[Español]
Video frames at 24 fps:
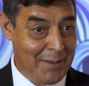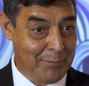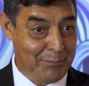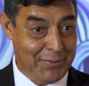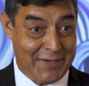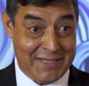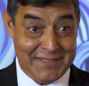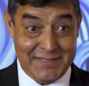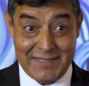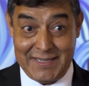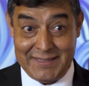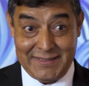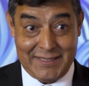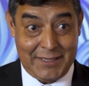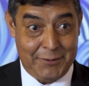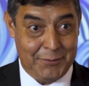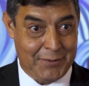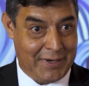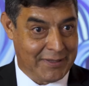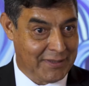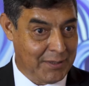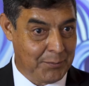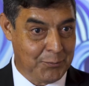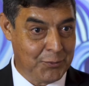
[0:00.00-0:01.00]
presente
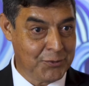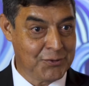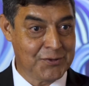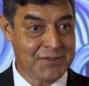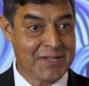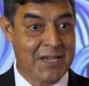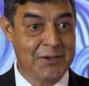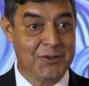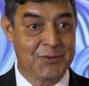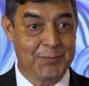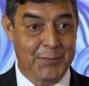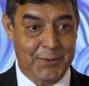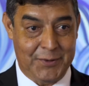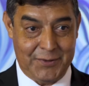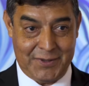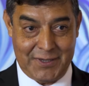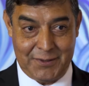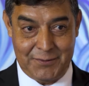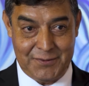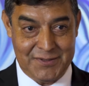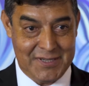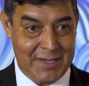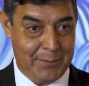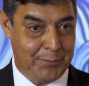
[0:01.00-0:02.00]
durante muchos años, pero que
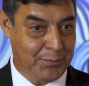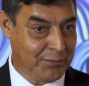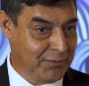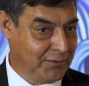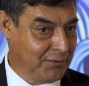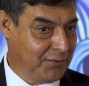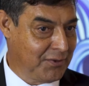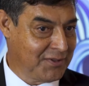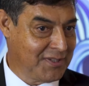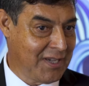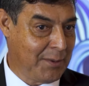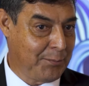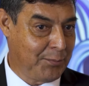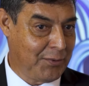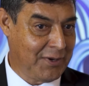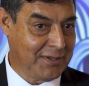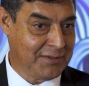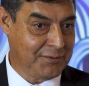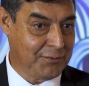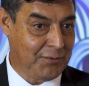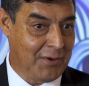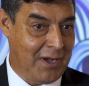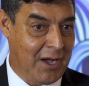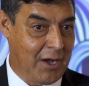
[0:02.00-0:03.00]
no se ha, no se ha
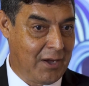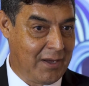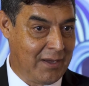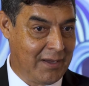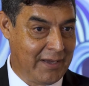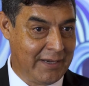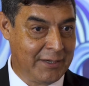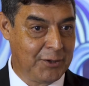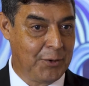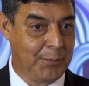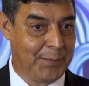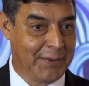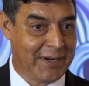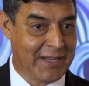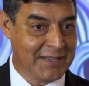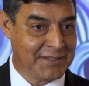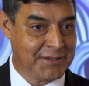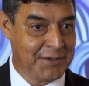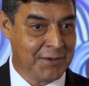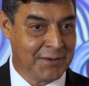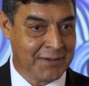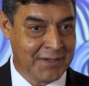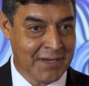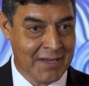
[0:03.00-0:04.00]
puesto en
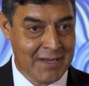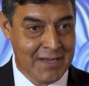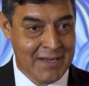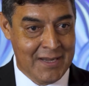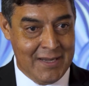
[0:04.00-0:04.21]
operación.